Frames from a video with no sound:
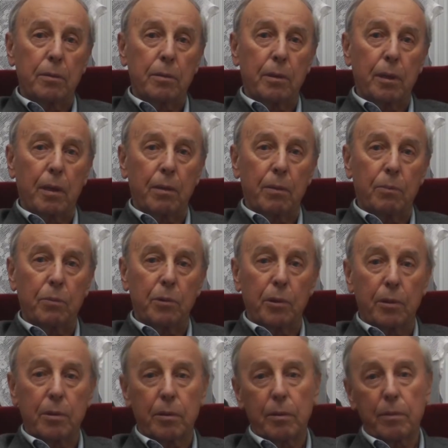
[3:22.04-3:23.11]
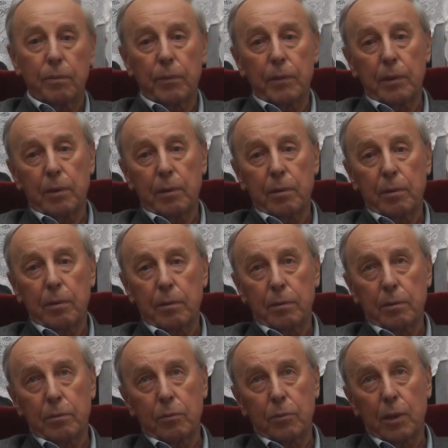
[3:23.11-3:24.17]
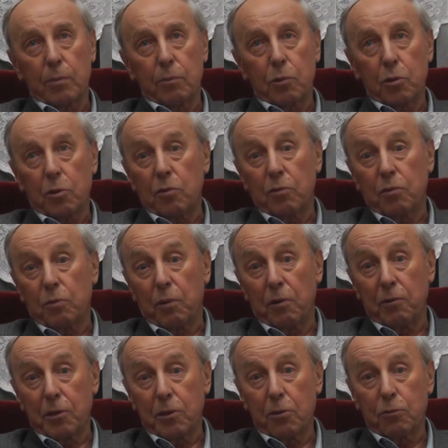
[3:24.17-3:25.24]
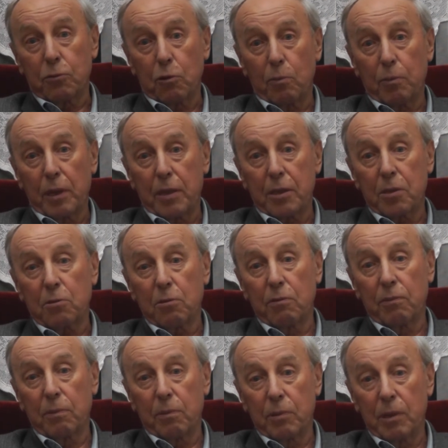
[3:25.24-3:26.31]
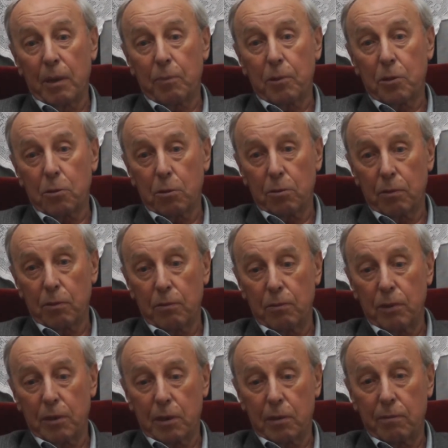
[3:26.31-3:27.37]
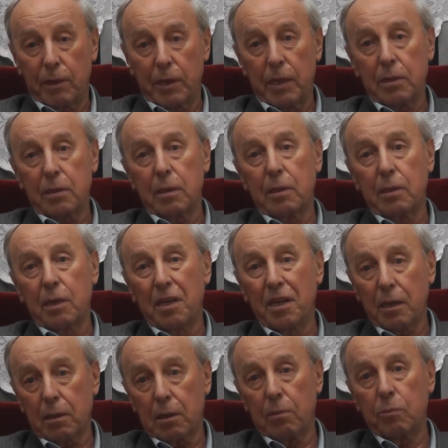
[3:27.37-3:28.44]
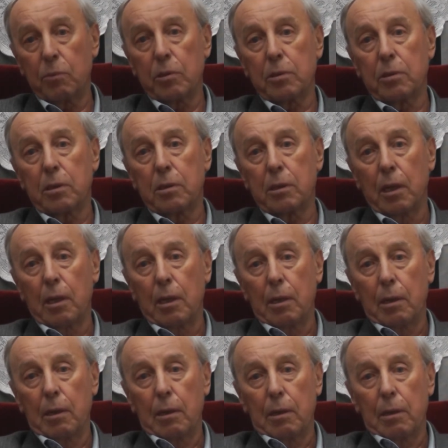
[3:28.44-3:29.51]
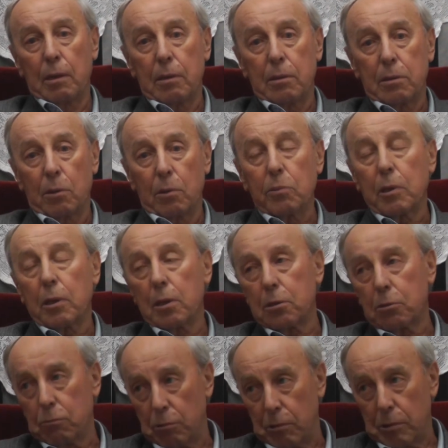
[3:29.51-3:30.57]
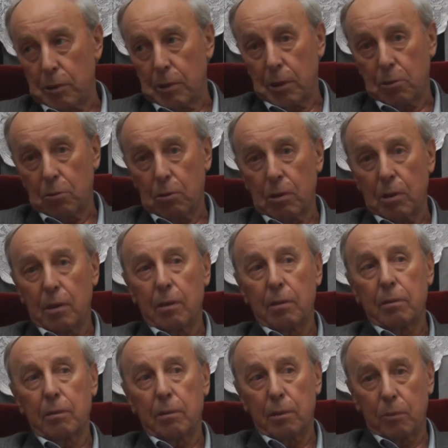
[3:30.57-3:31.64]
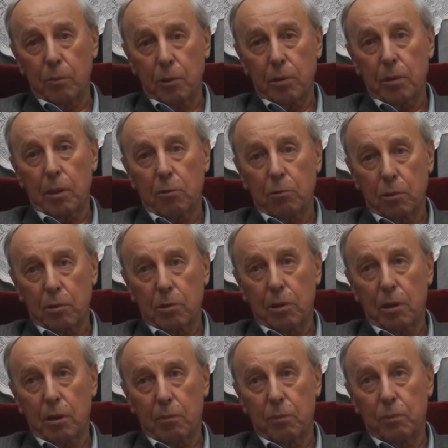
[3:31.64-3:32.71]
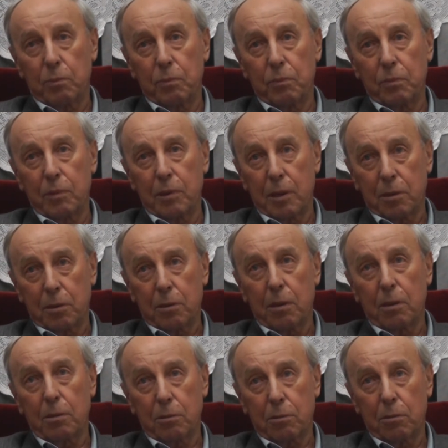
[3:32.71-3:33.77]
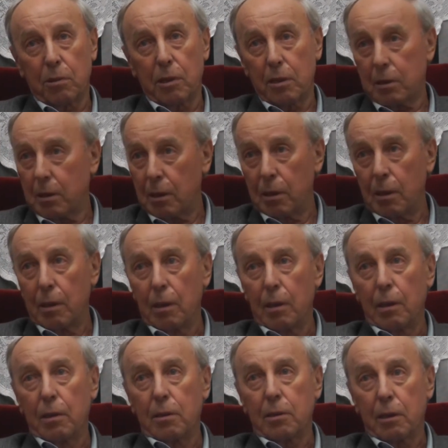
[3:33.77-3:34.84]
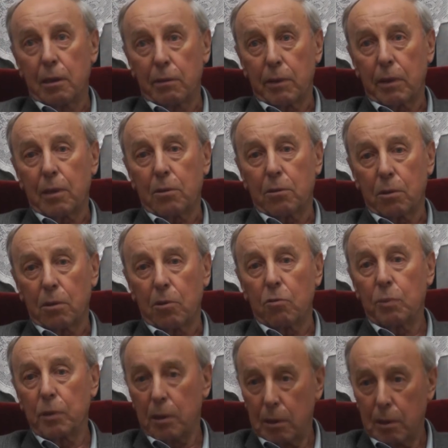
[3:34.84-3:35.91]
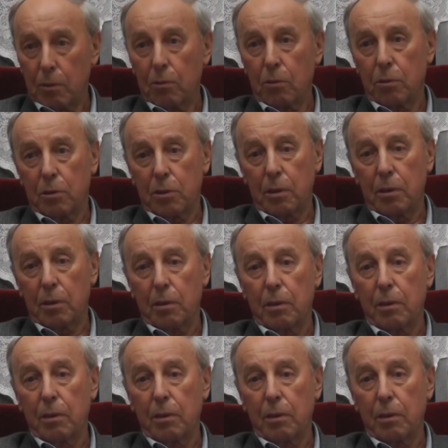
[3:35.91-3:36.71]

Я был, э, мне, может, повезло в том плане, что я пришел в этот дворец, и директором был здесь Семен Михайлович Курис, который был такой человек я считаю, что редкий человек, который любил очень